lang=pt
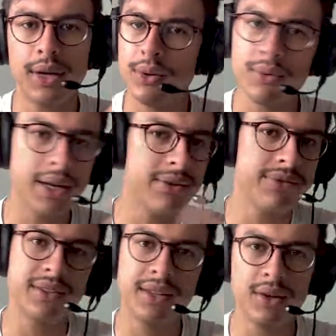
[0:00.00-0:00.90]
Ah, eu não quero
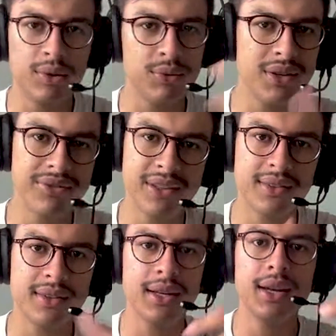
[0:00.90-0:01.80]
fazer, eu não sei
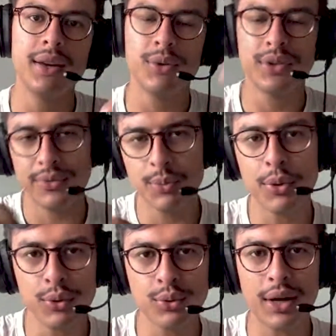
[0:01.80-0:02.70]
fazer. Você foi um
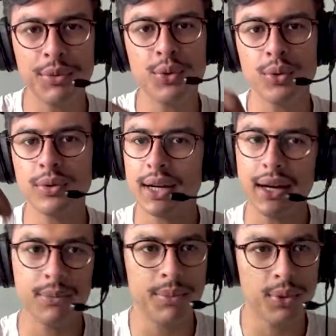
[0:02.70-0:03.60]
pouco do caminho
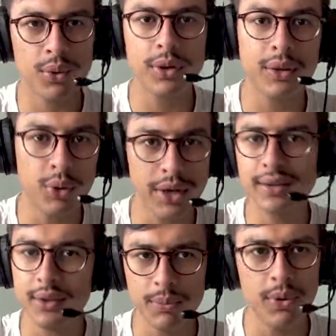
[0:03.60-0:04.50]
contrário, procurou
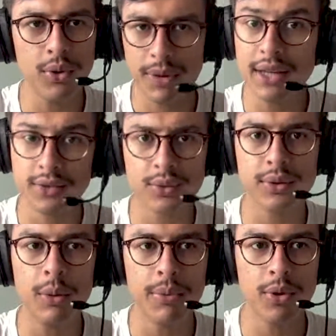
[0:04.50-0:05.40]
conhecer um pouco mais,
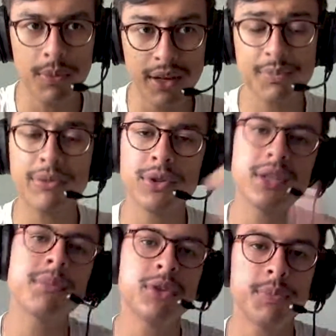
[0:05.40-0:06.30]
estudar um pouco mais para
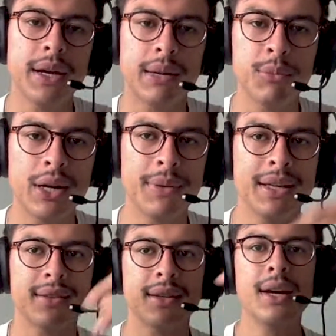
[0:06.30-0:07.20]
você mesmo pegar a mão na
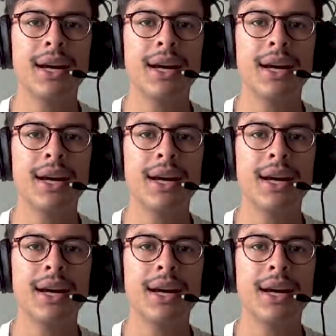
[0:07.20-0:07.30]
massa.